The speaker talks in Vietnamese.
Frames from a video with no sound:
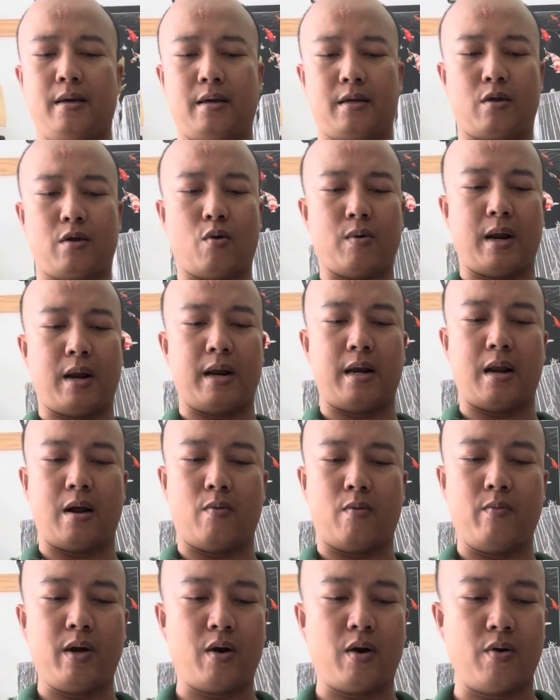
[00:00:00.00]
chỗ này là
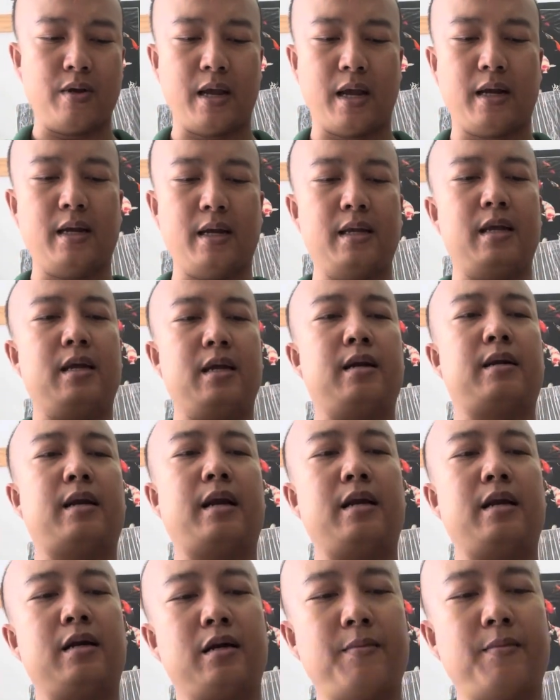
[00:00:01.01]
không biết họ dán cái gì ở
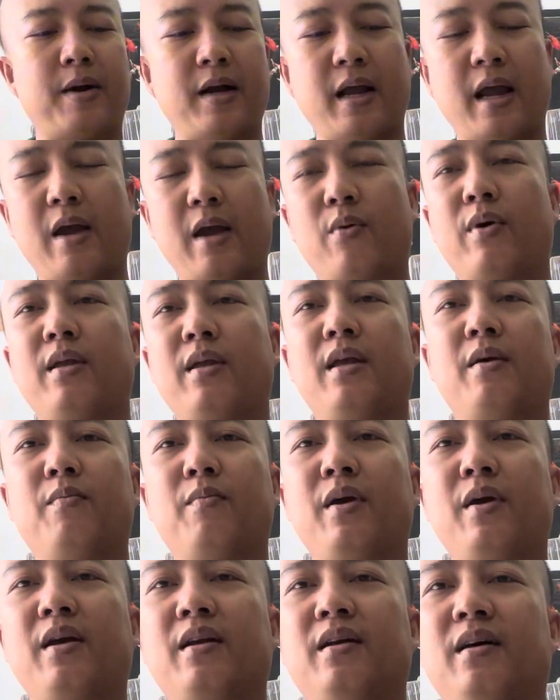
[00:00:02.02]
đây nữa cái băng keo hay gì không
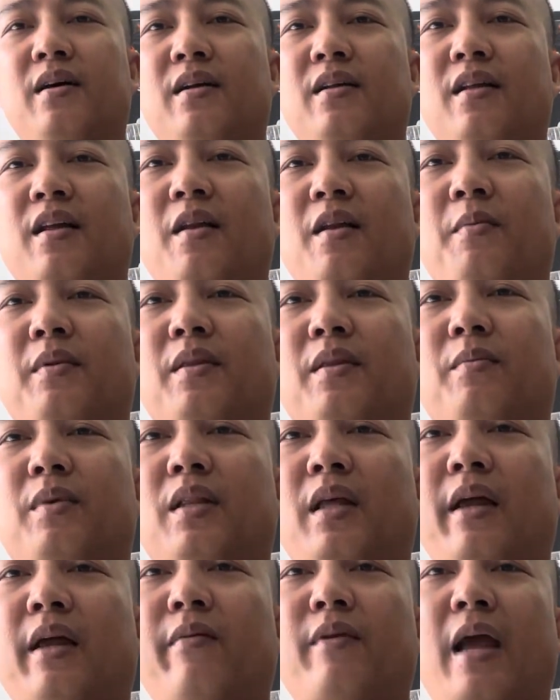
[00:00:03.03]
biết nữa mình mình
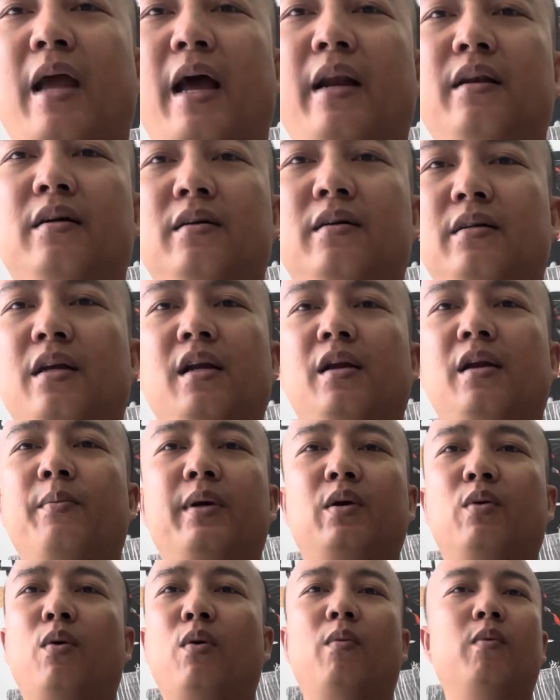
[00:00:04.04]
thấy nó chả ảnh hưởng gì nữa
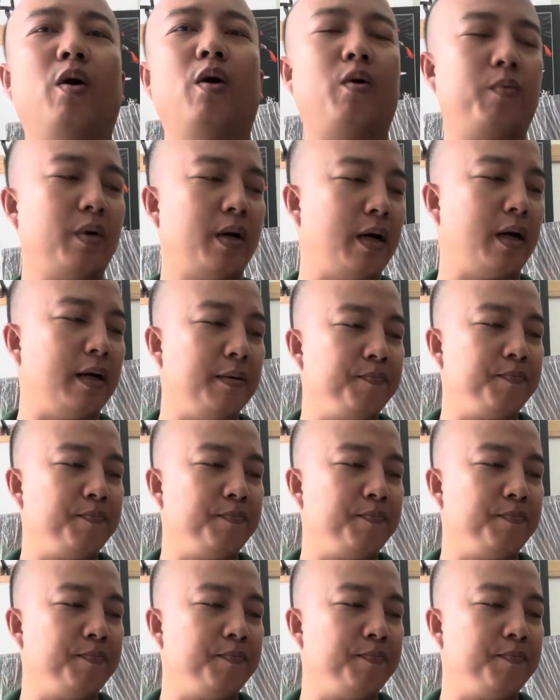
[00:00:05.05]
mình cũng không lột ra